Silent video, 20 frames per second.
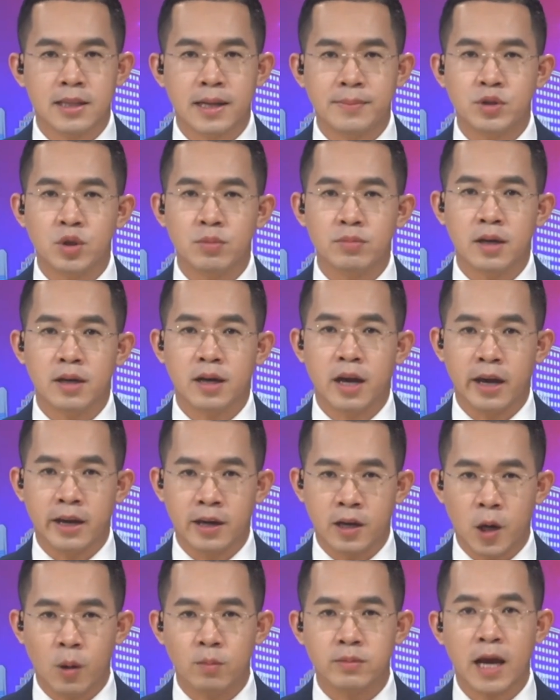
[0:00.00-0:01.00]
tập trung thực
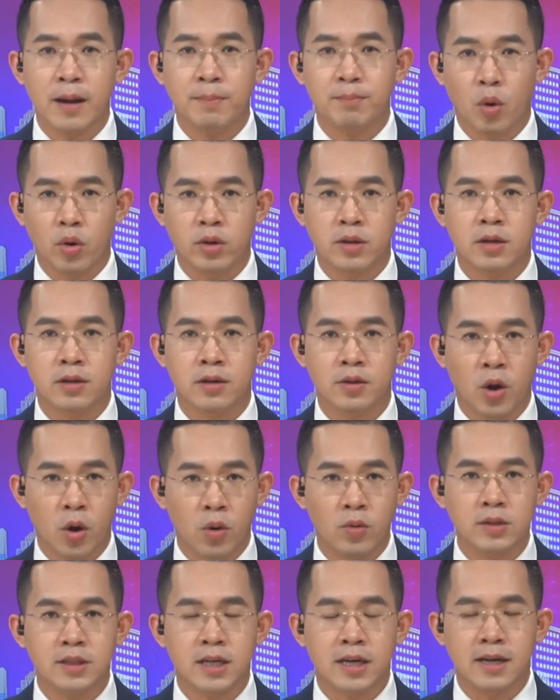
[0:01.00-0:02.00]
hiện công tác bồi thường
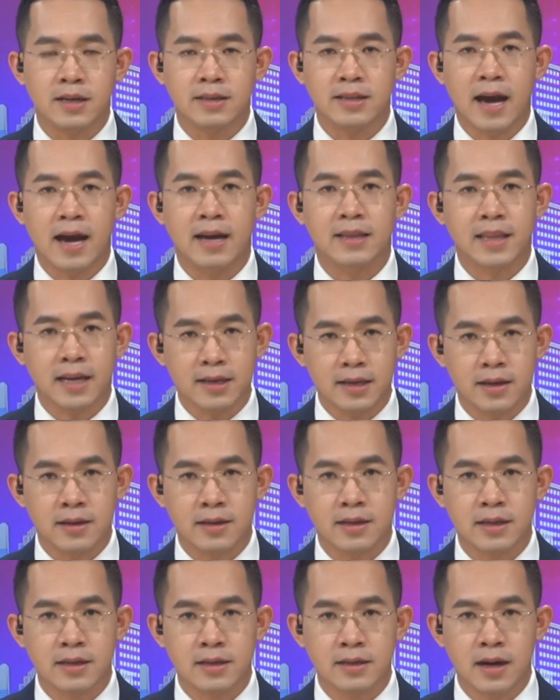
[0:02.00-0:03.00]
hỗ trợ và tái
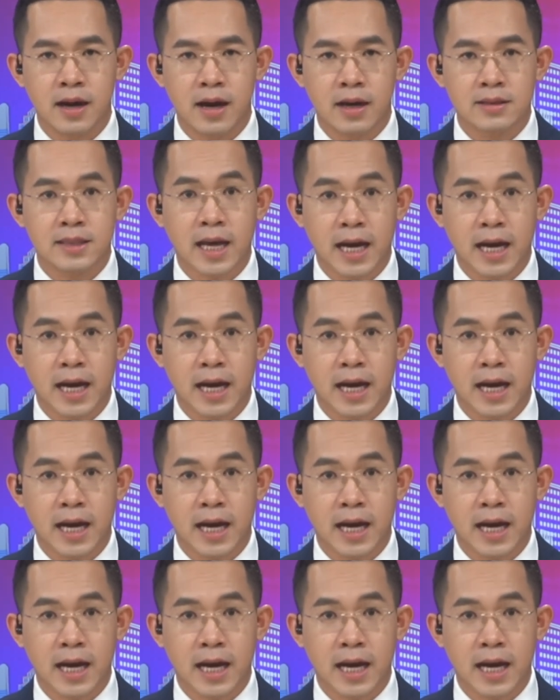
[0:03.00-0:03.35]
định cư